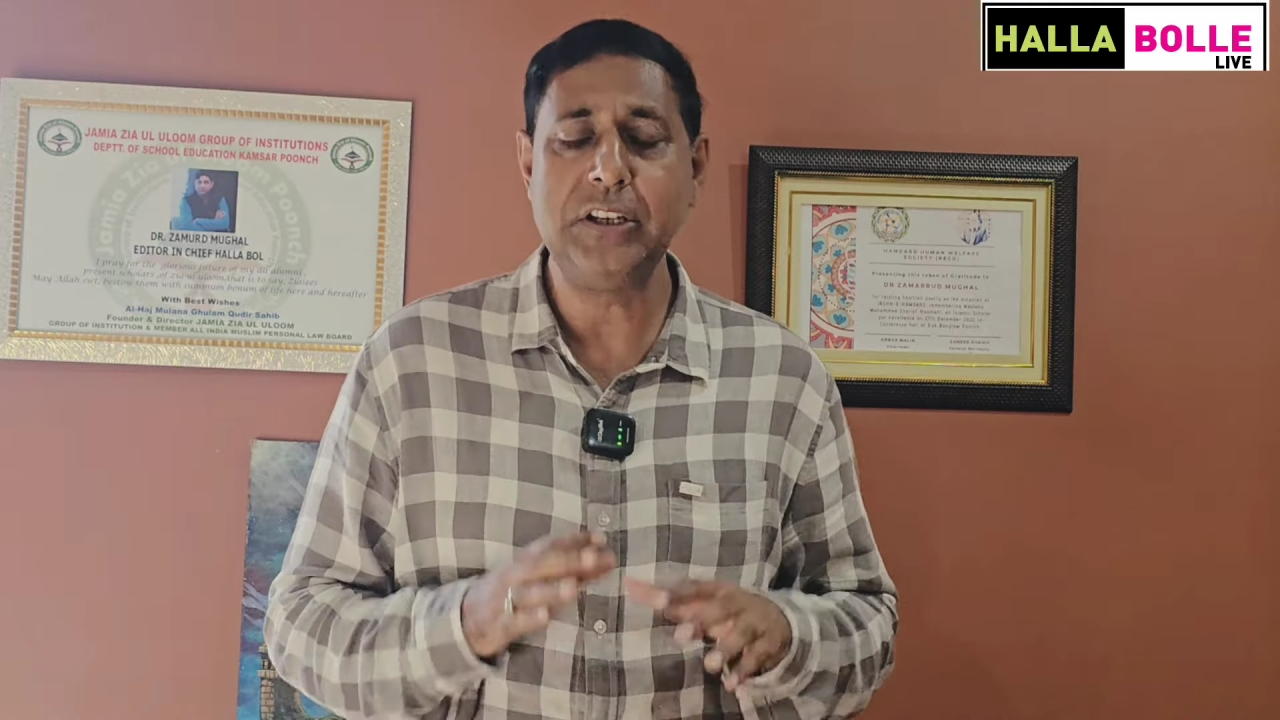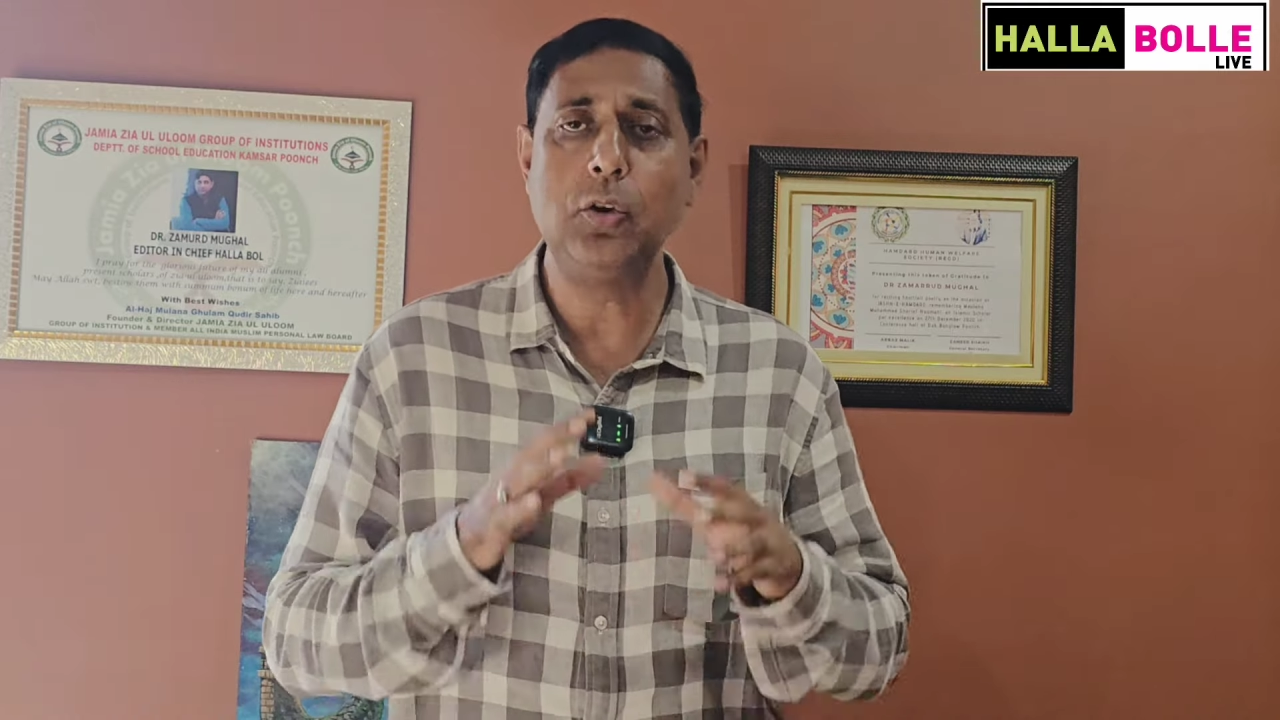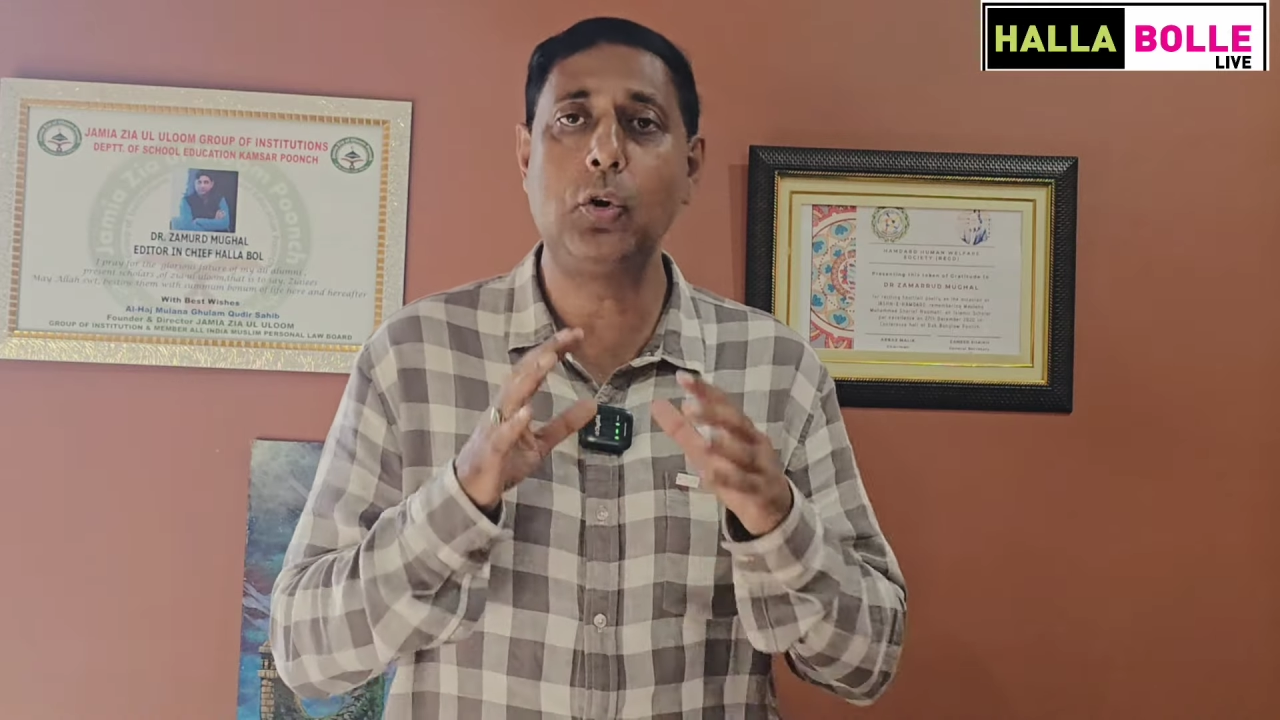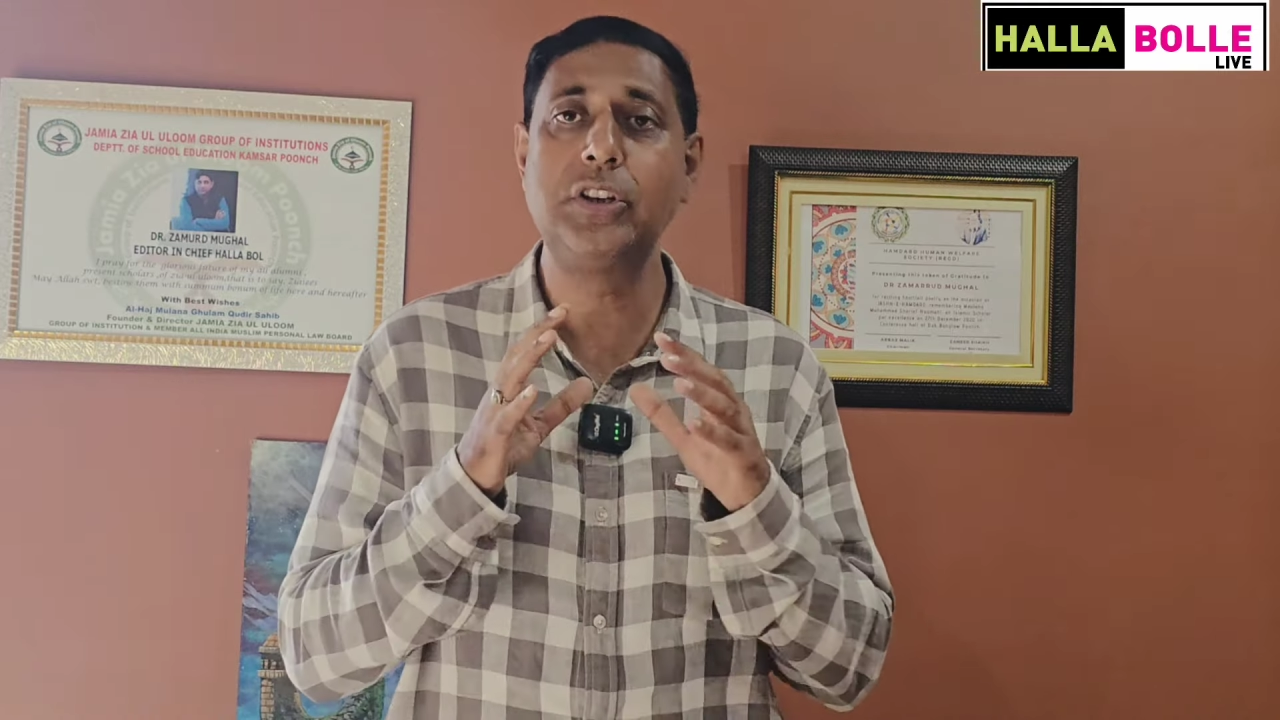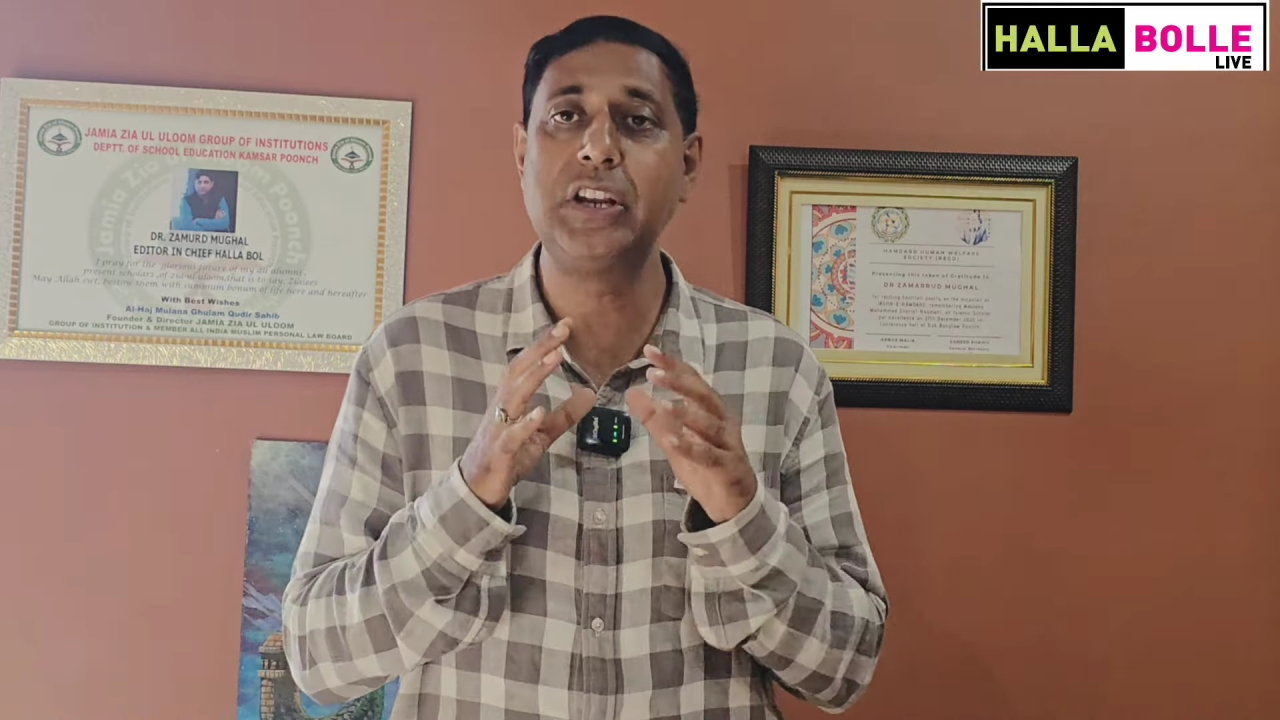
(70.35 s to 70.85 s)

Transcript: की और